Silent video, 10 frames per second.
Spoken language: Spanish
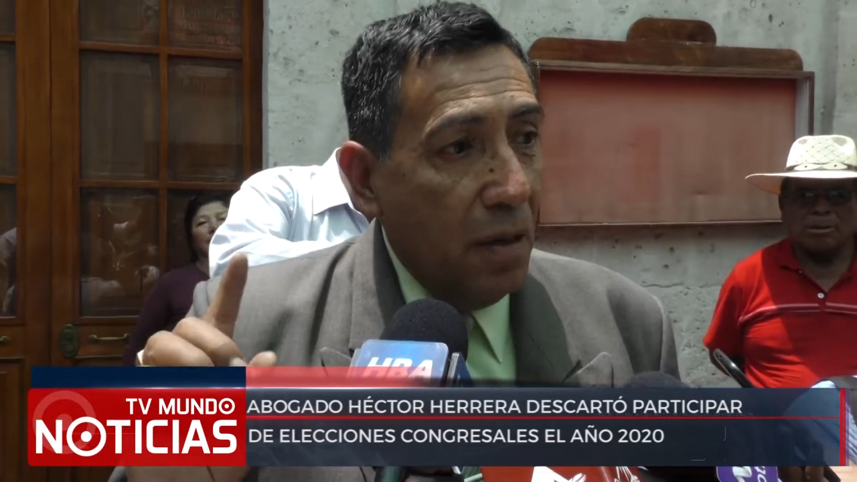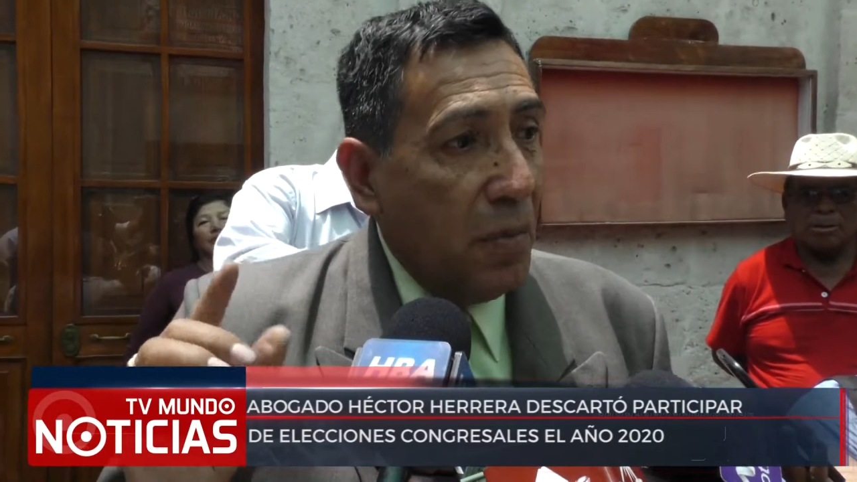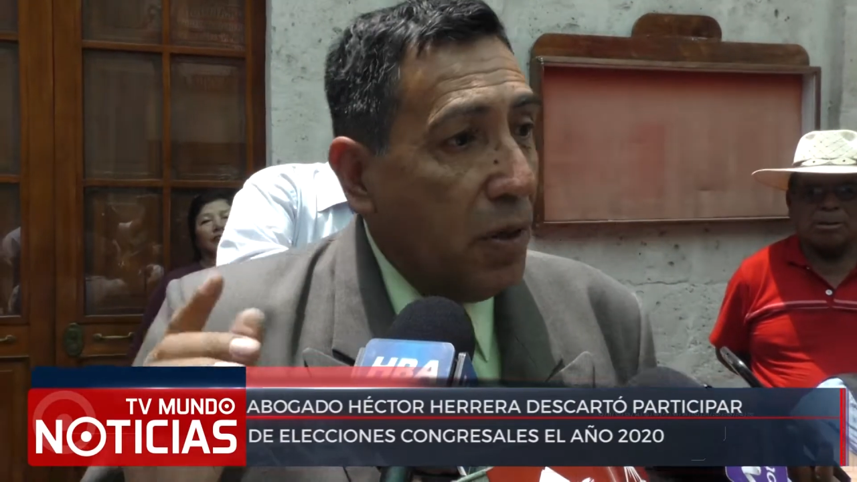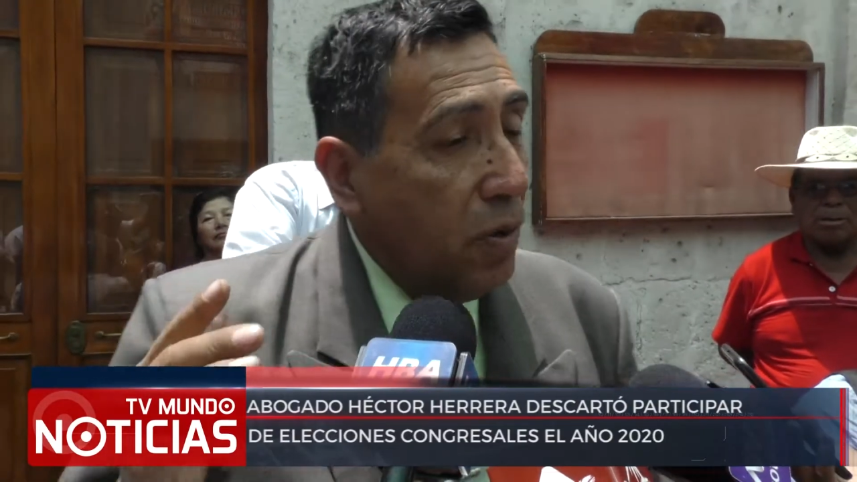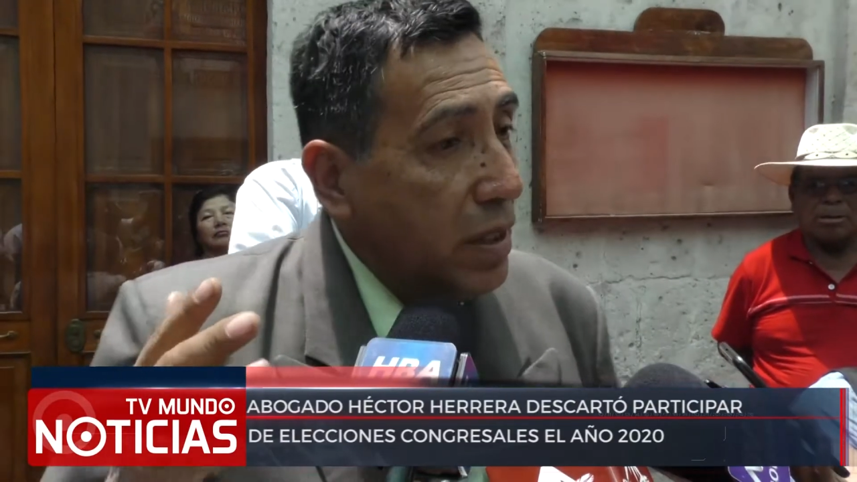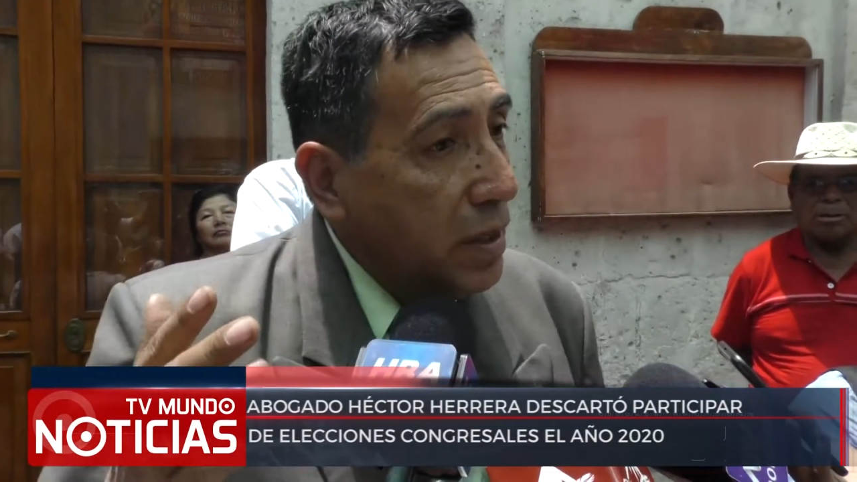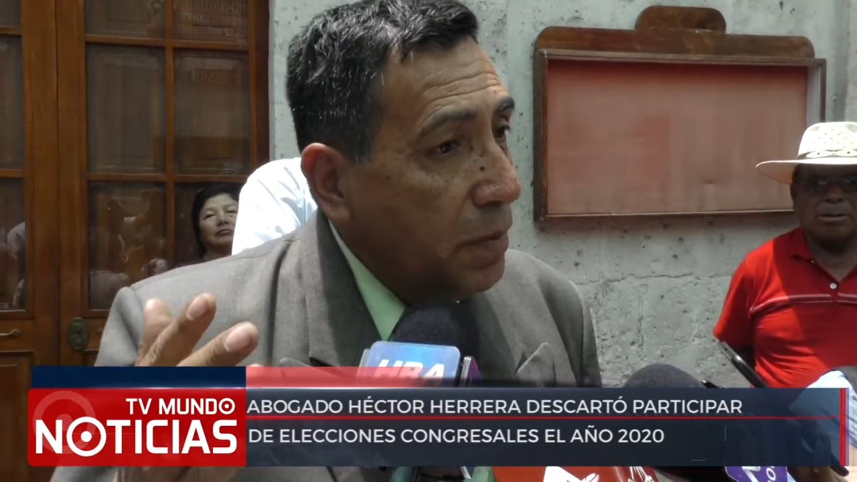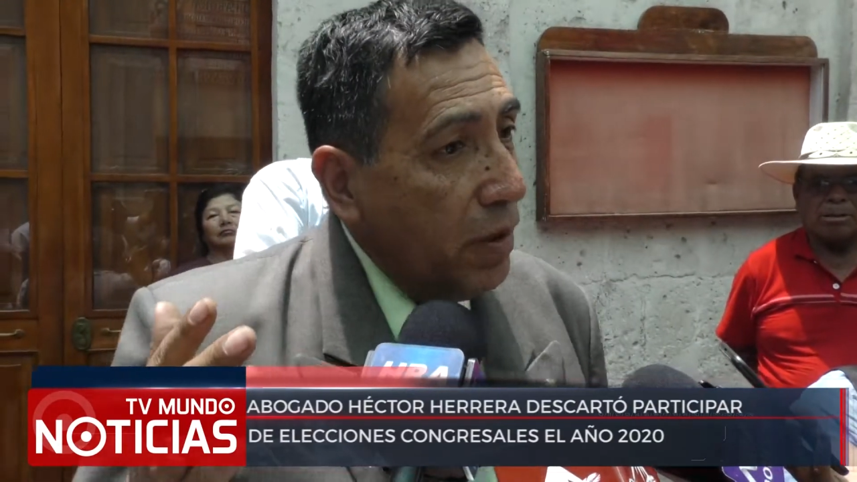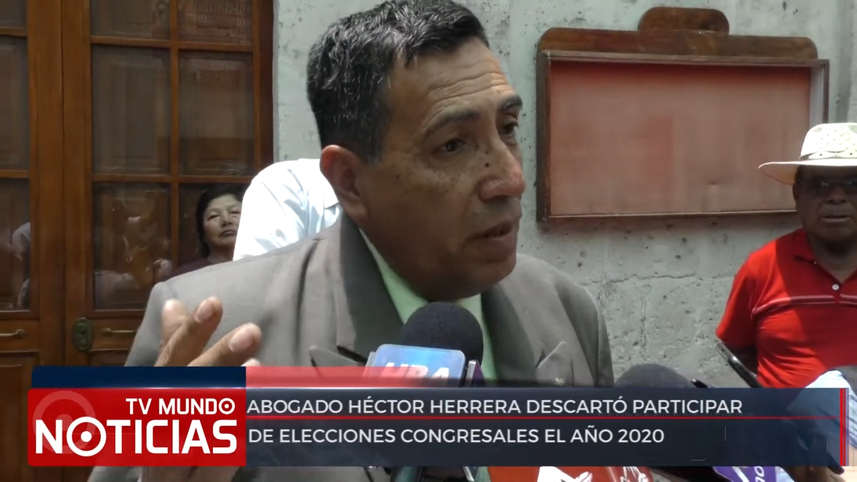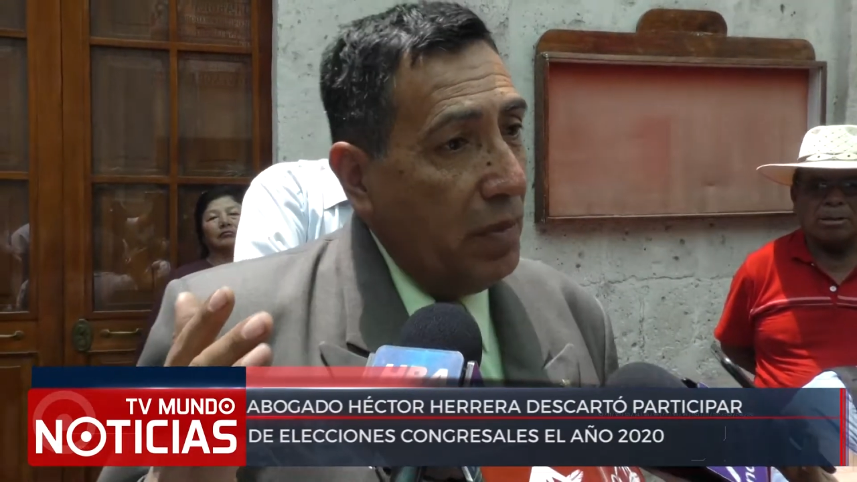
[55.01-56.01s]
pero ¿cuál es el
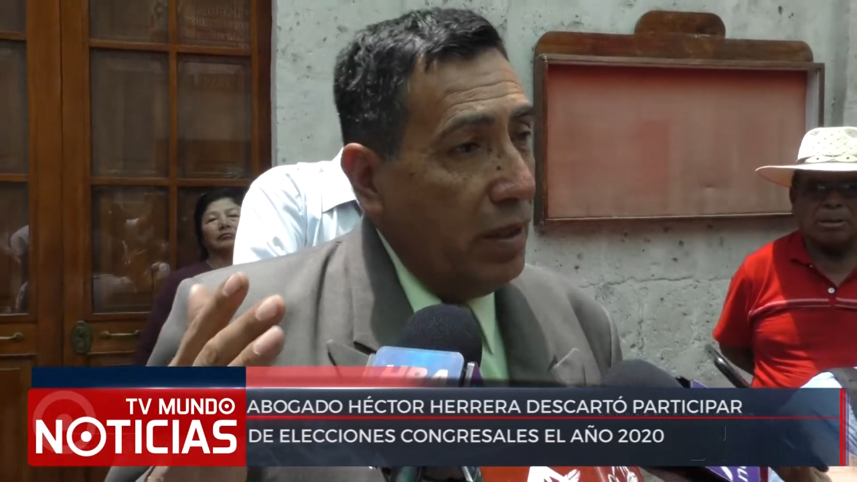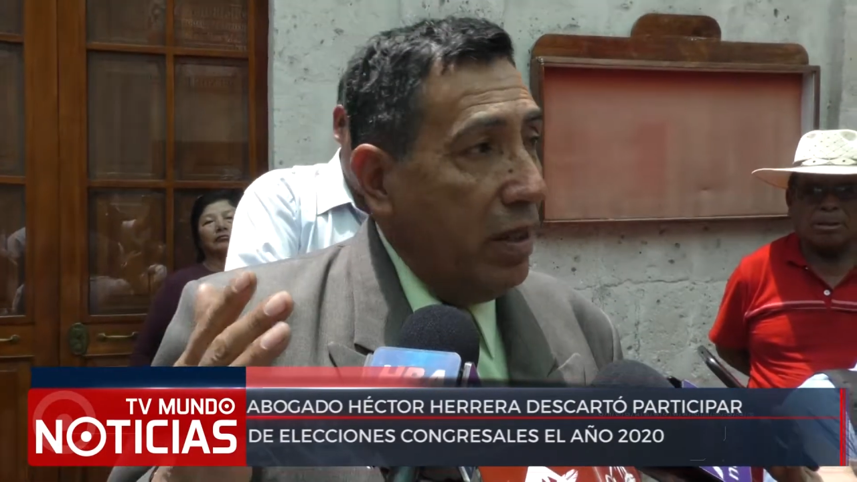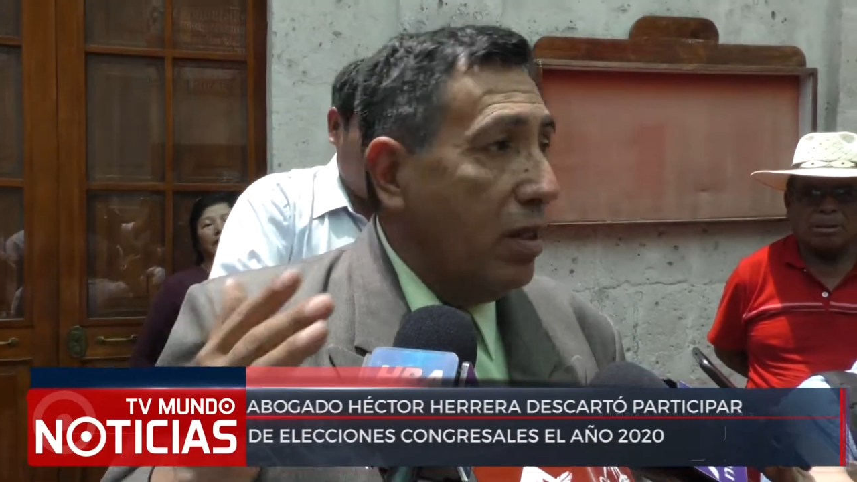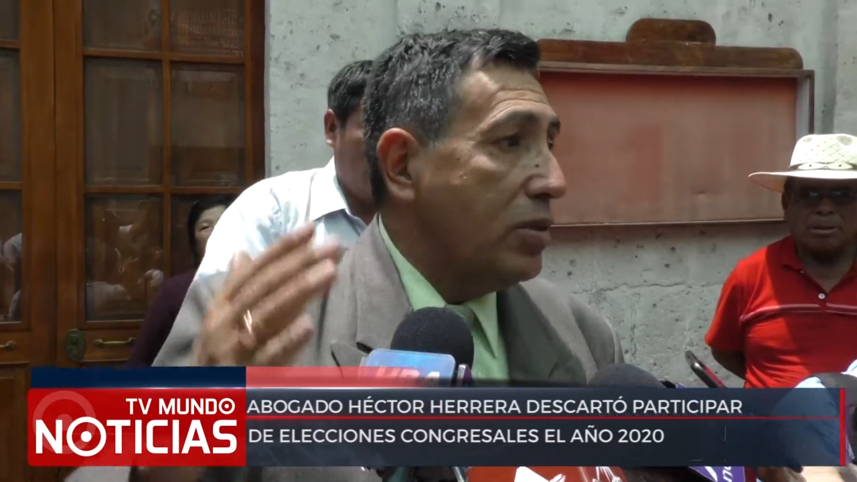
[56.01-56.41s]
problema? Llega